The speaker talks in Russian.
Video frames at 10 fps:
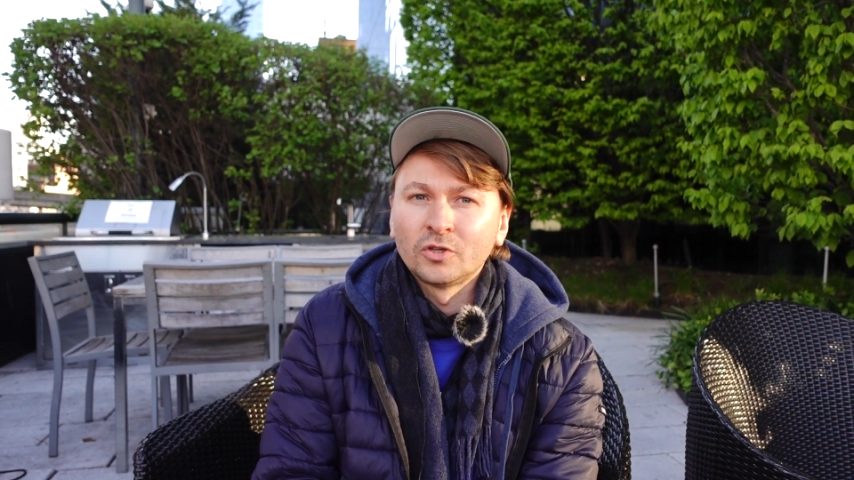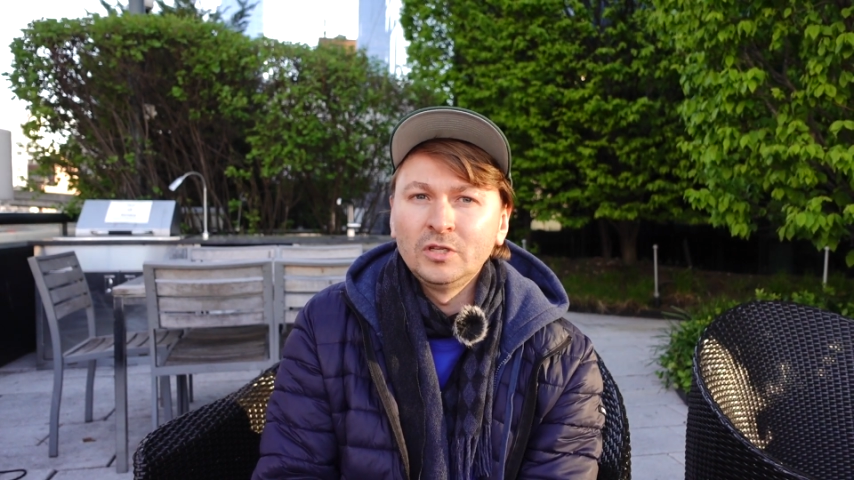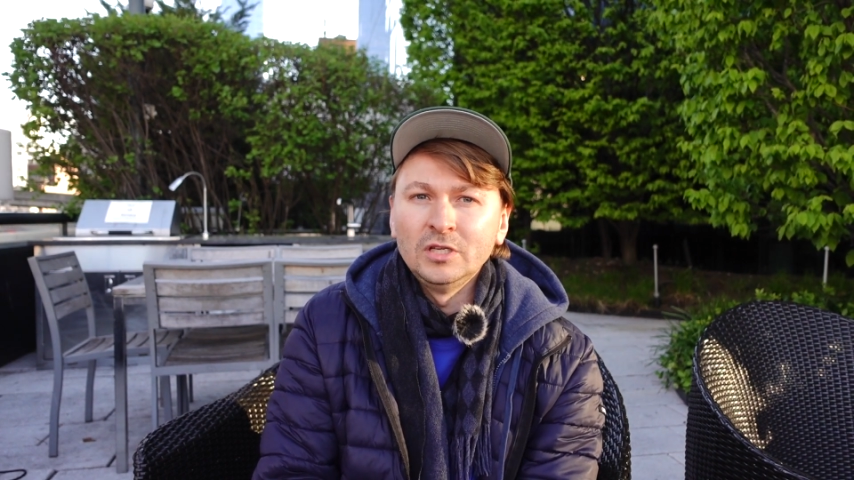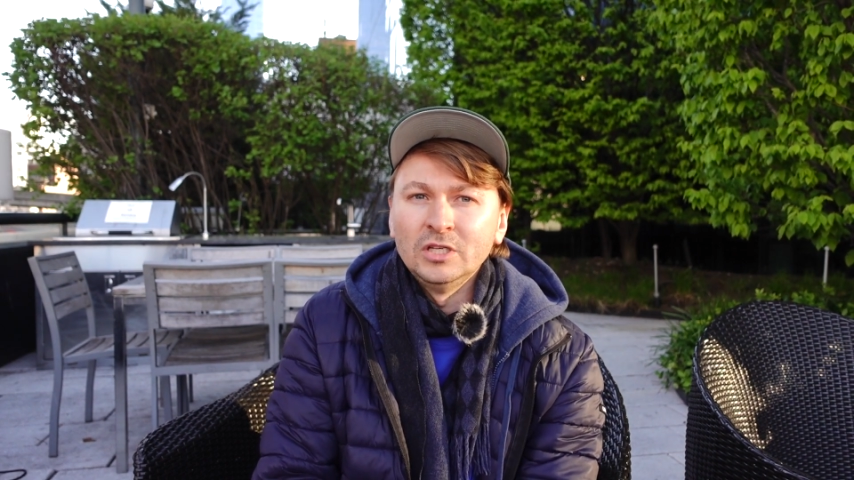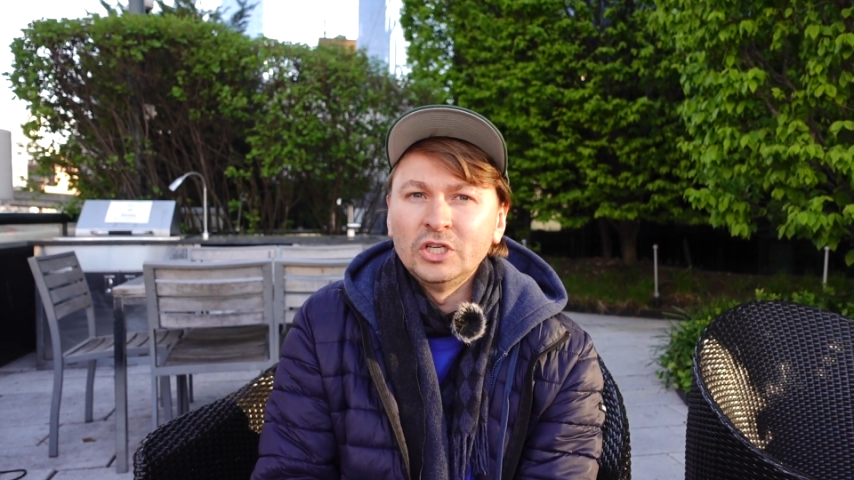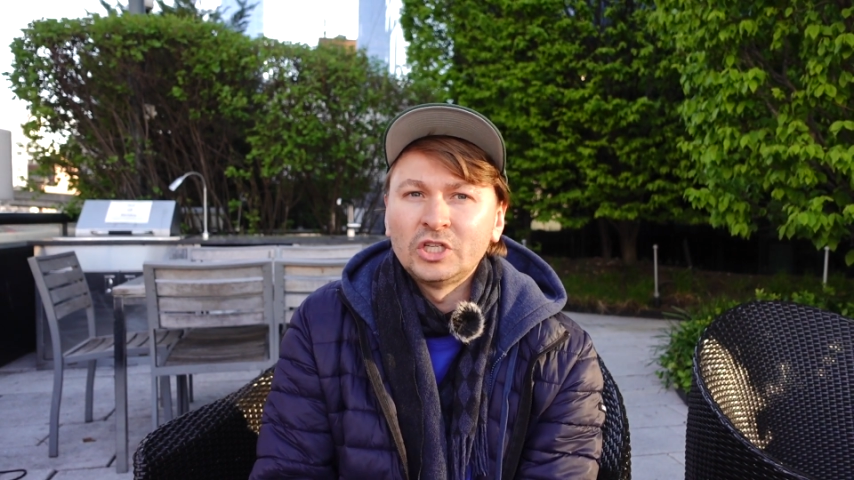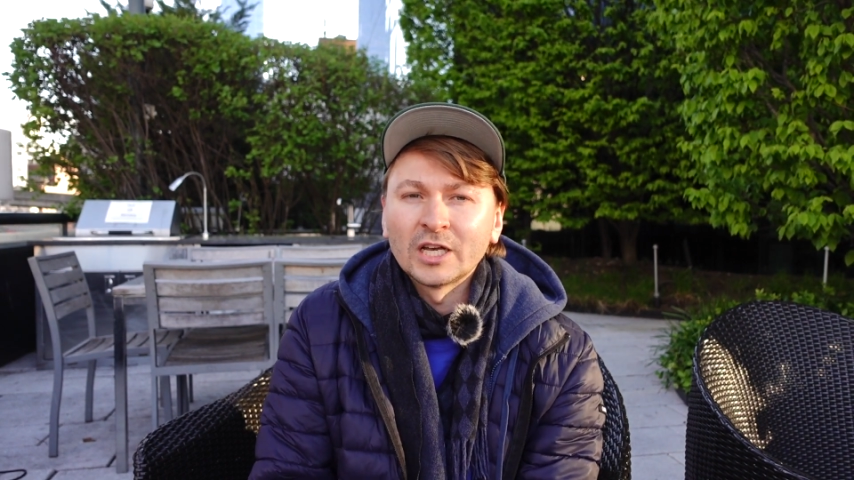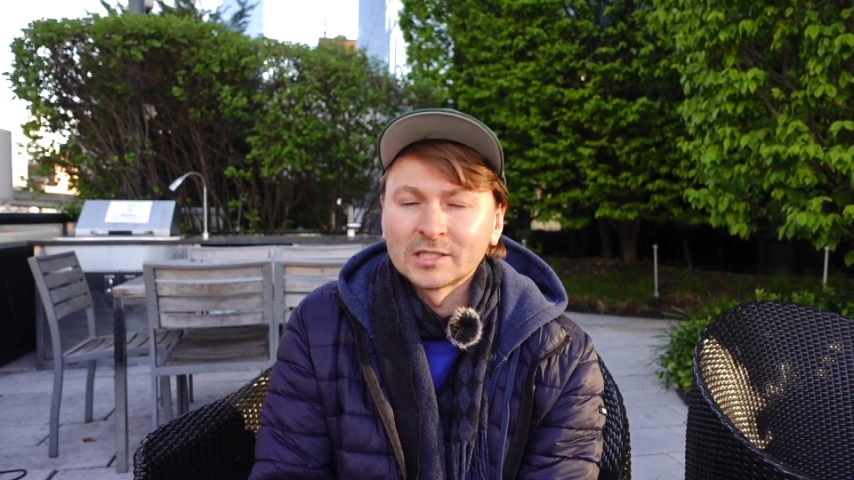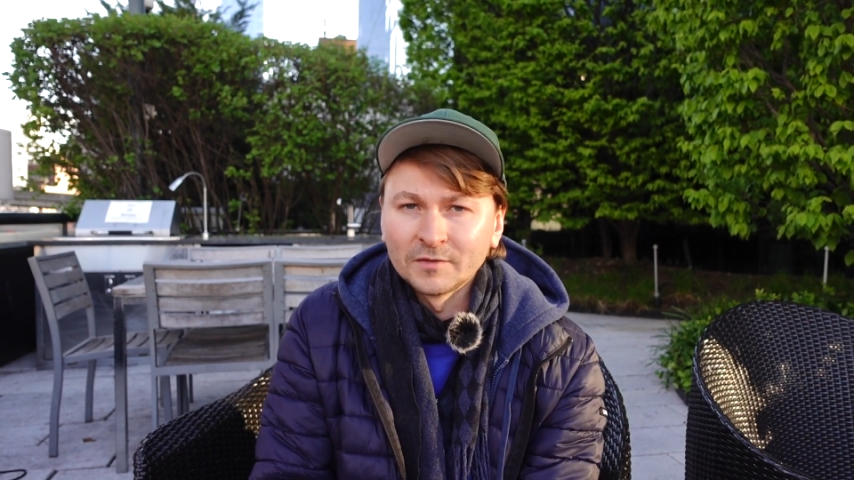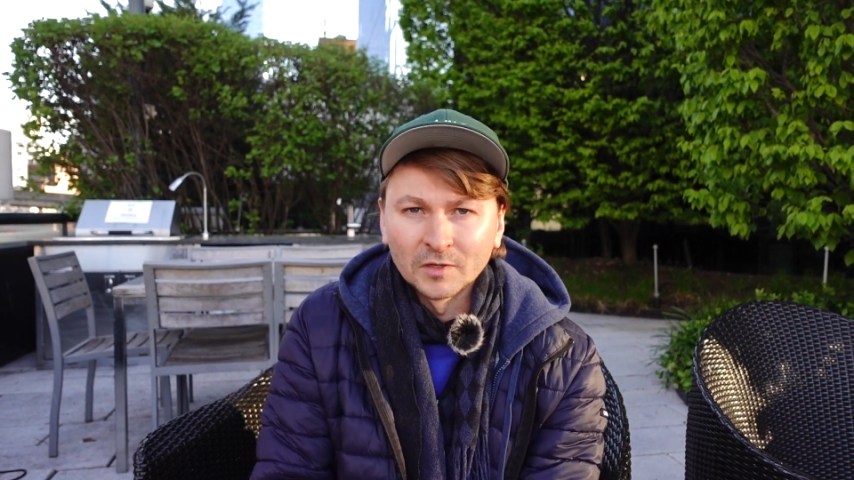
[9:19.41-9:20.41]
что они
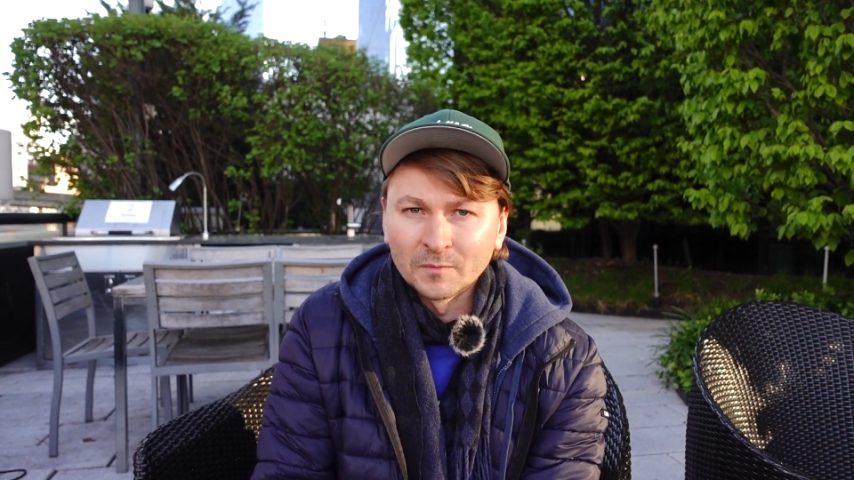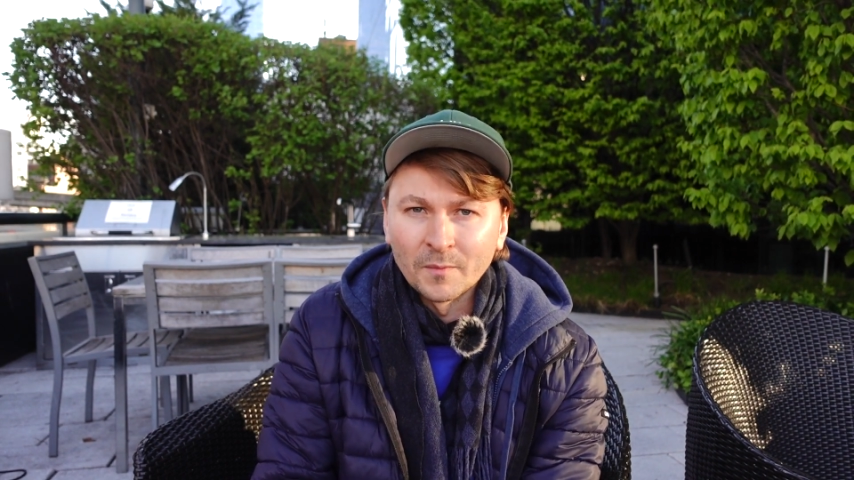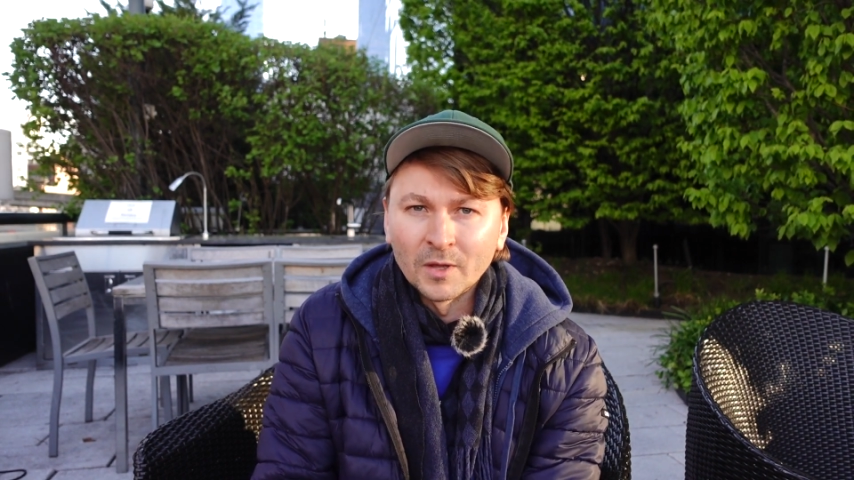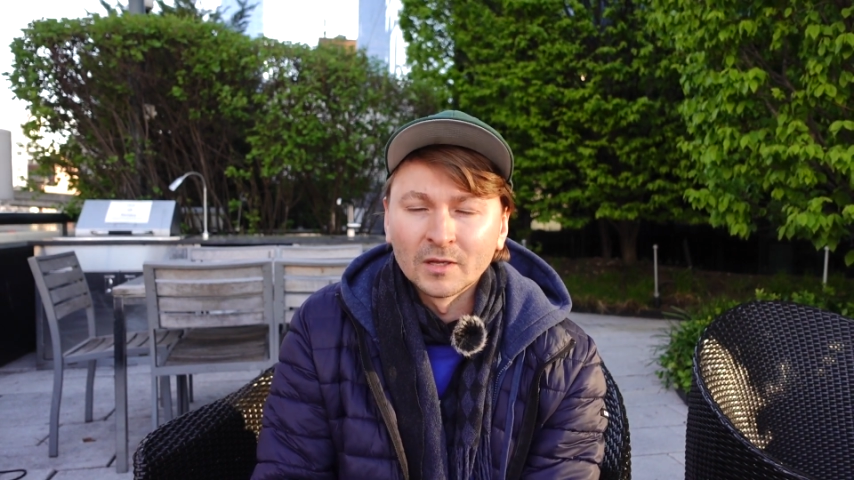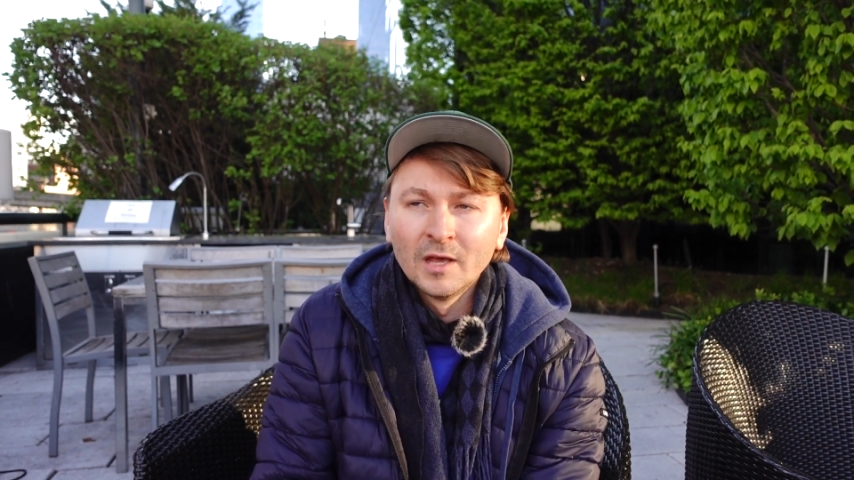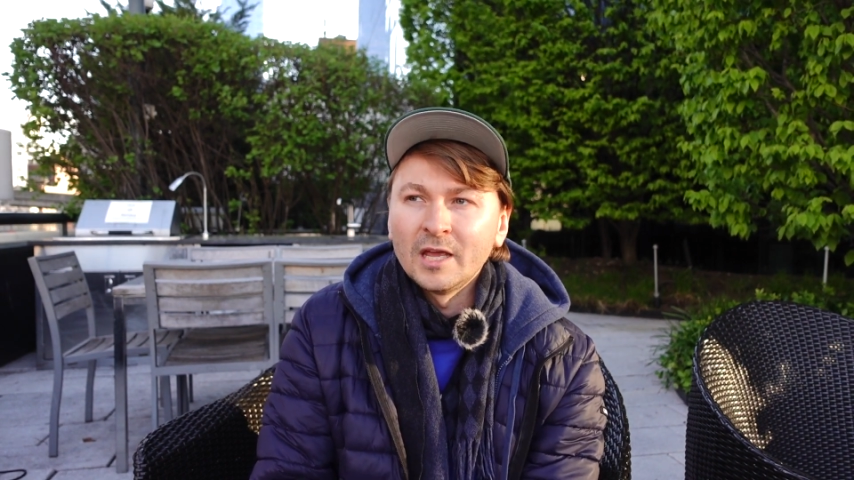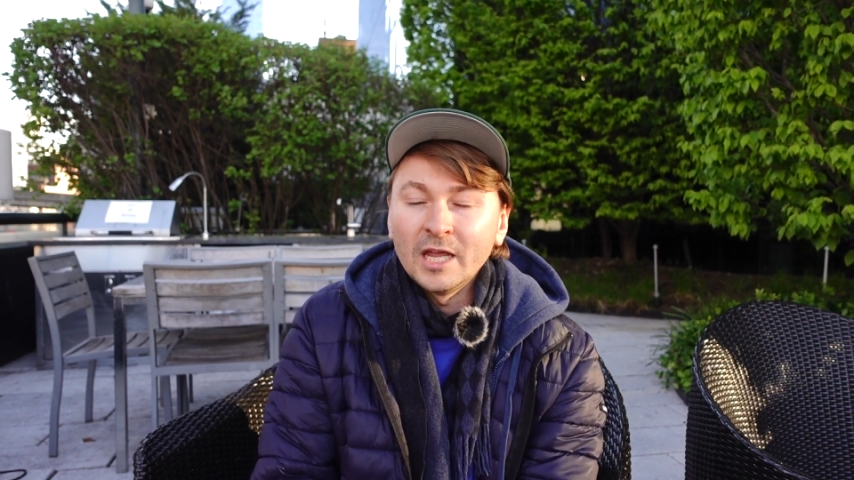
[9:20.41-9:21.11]
несчастны в этот момент.